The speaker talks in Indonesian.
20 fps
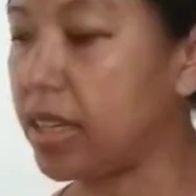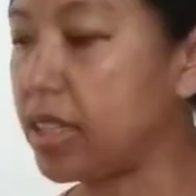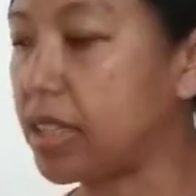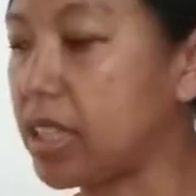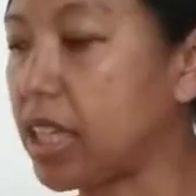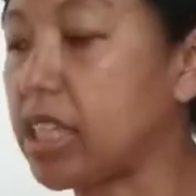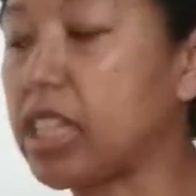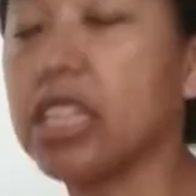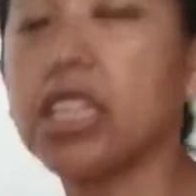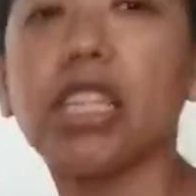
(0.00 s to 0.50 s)

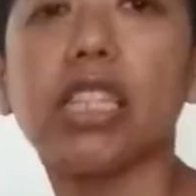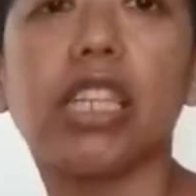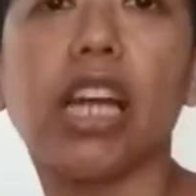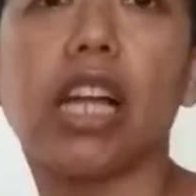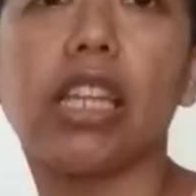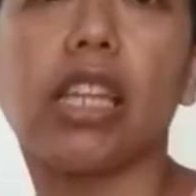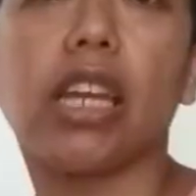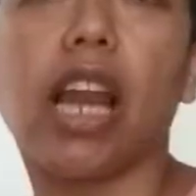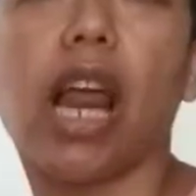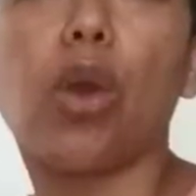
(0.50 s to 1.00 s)
jadi tidak
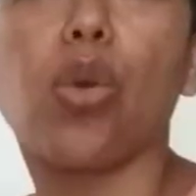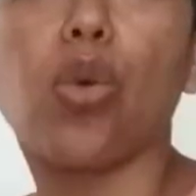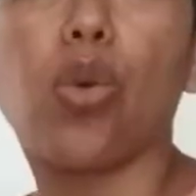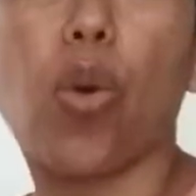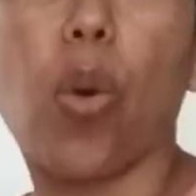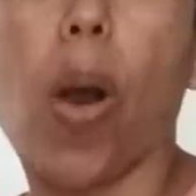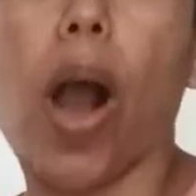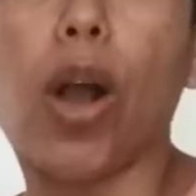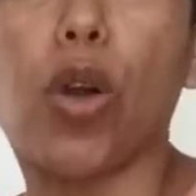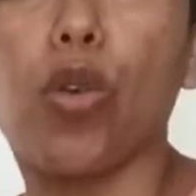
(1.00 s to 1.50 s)
terlalu
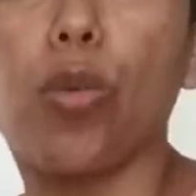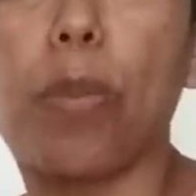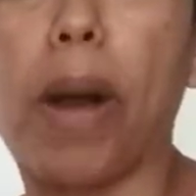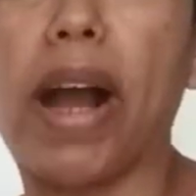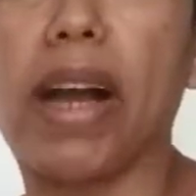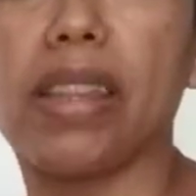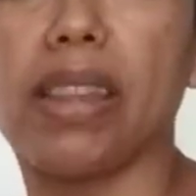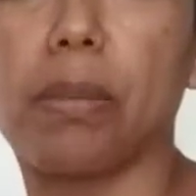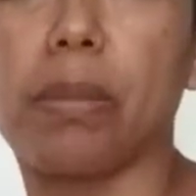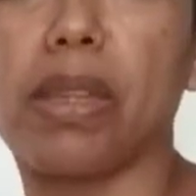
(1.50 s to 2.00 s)
aku
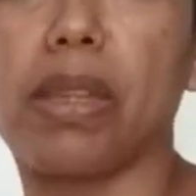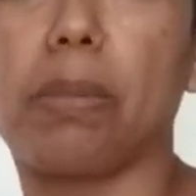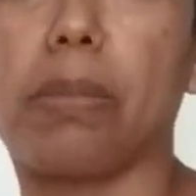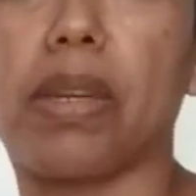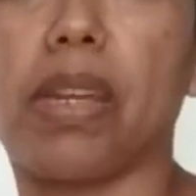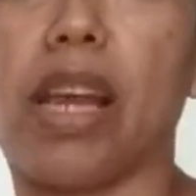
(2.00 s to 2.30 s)
banget teman-teman